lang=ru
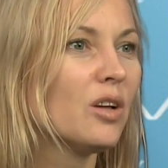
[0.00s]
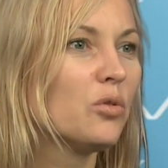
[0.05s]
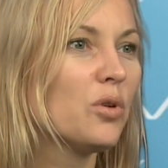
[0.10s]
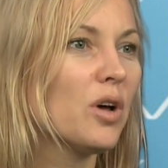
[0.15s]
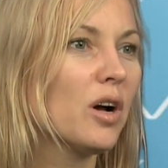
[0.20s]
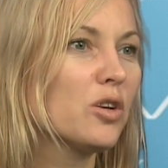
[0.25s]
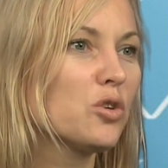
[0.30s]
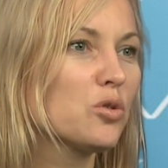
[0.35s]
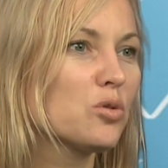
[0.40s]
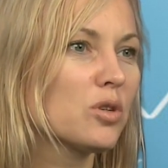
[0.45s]
Но
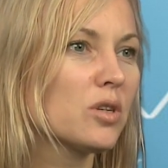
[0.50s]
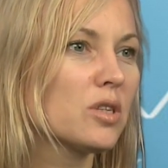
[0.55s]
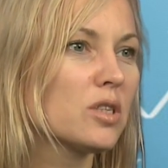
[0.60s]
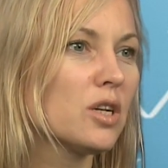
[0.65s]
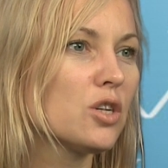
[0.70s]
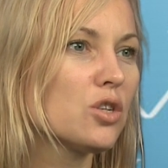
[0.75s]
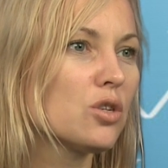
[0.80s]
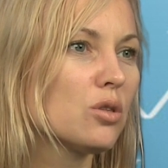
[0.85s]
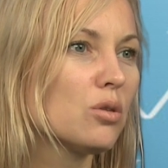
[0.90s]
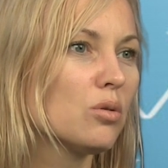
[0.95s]
я хочу
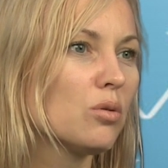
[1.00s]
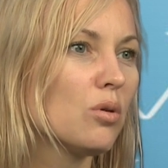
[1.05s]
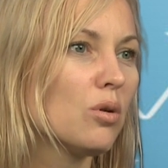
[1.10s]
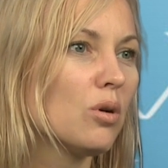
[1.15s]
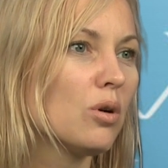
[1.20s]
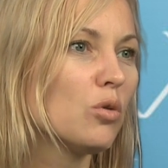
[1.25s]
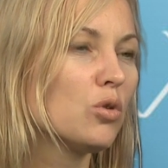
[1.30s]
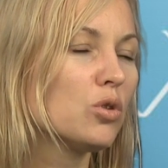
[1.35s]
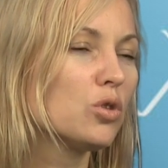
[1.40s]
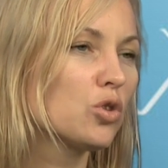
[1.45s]
сказать,
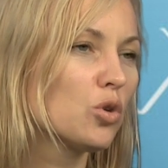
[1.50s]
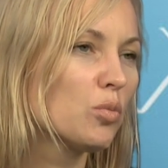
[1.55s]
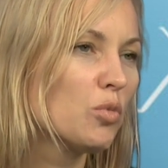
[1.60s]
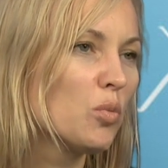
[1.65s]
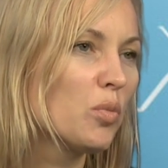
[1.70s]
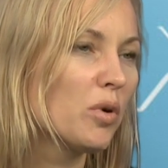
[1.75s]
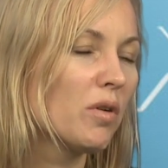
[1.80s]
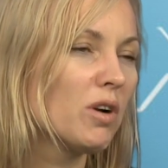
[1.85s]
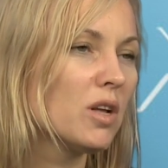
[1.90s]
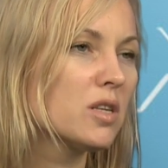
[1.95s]
что вот,
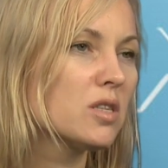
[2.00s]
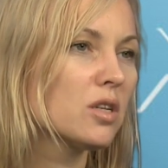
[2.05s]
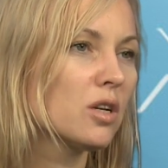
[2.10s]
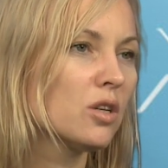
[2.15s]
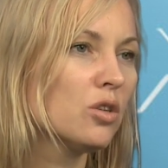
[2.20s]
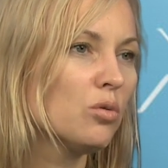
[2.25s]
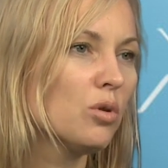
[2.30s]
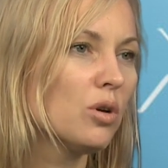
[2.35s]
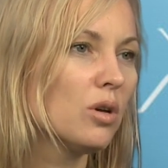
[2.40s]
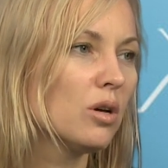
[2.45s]
чтобы управлять
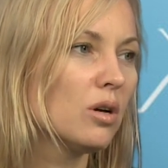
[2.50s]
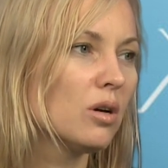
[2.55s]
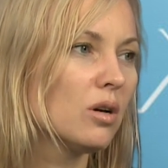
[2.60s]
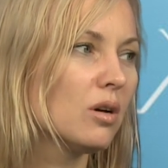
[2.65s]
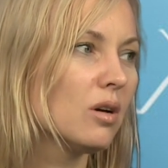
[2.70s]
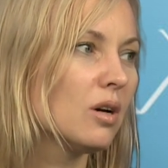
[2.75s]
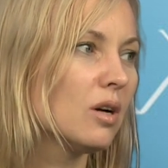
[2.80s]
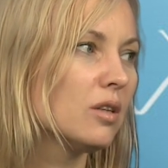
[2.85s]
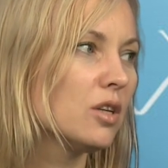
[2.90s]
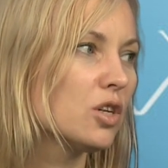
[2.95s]
страной,
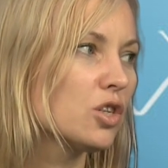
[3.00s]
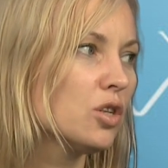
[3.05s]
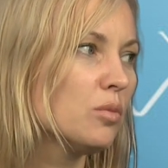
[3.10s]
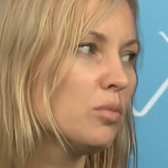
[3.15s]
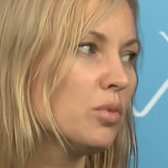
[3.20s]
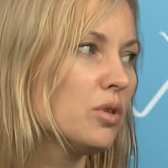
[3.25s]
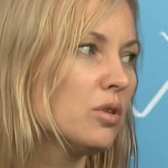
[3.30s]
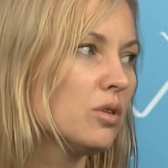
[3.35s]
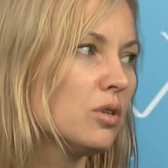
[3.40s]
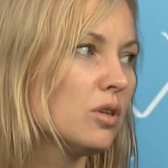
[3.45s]
э,
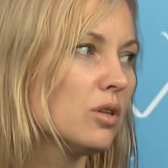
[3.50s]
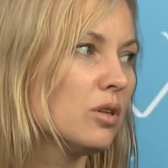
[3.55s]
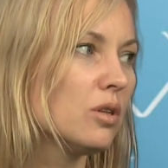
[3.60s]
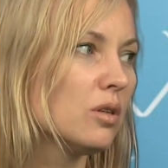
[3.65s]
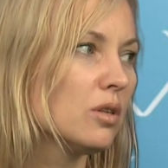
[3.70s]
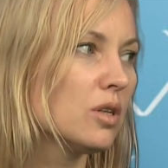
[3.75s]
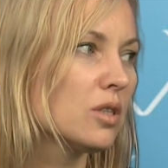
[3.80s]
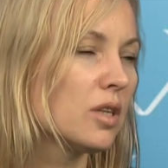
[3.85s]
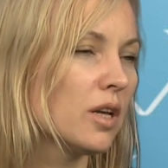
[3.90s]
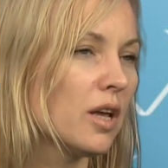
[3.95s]
должны быть
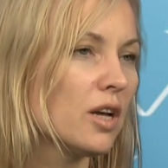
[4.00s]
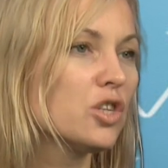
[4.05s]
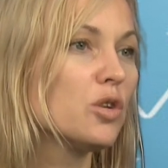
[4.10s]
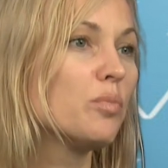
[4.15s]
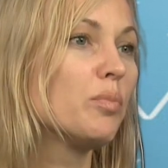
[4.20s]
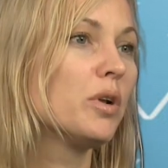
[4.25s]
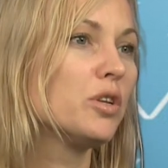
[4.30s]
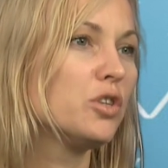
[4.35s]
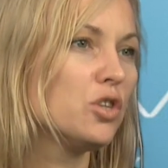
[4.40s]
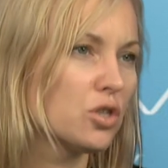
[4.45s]

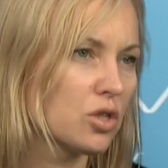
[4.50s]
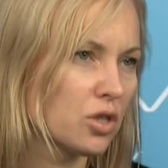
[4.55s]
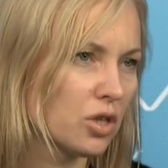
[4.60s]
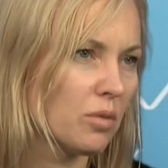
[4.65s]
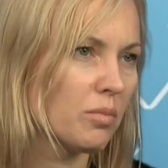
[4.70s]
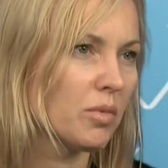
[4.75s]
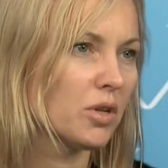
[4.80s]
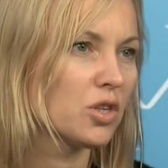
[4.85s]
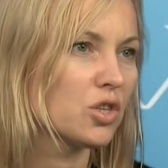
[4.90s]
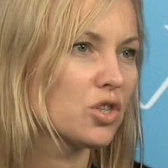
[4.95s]
настоящие
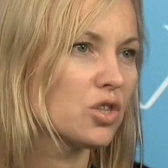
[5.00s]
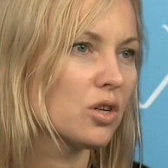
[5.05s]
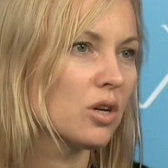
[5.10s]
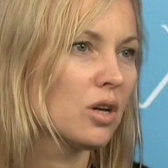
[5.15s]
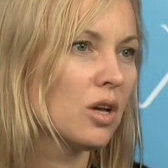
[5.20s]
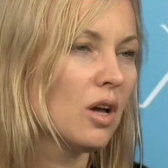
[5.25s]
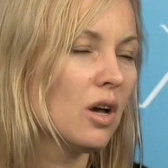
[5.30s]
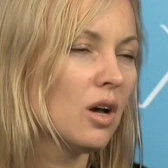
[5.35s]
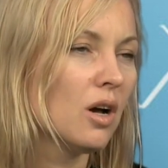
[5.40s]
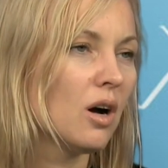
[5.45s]
политические
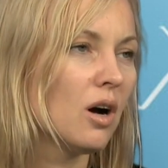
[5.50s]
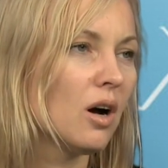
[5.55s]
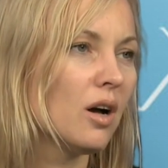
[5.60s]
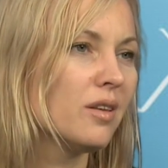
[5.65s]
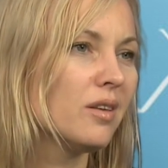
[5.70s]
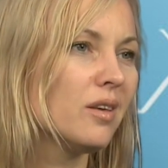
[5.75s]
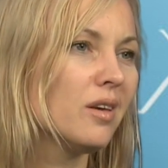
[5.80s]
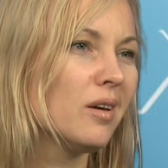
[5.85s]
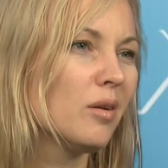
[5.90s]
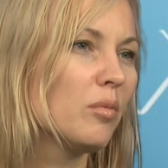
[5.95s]
менеджеры,
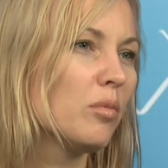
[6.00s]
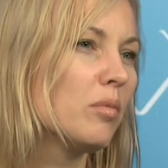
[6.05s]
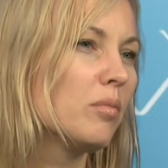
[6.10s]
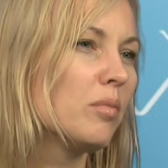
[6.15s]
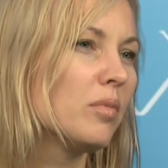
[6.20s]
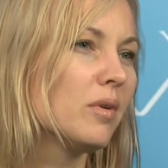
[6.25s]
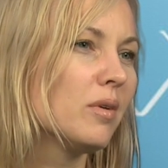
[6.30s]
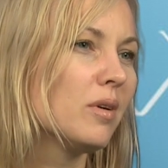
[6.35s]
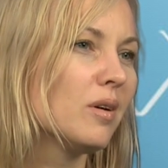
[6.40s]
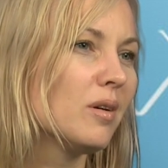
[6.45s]
а не
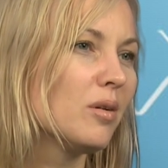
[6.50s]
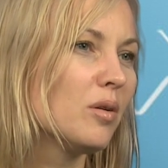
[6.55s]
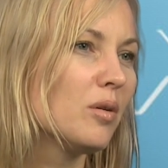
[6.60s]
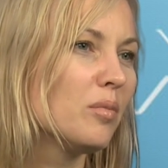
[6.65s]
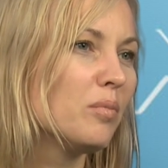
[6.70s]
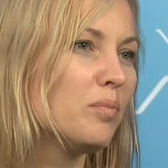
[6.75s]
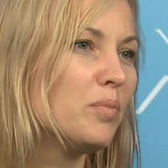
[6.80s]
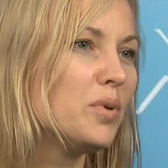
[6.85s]
э,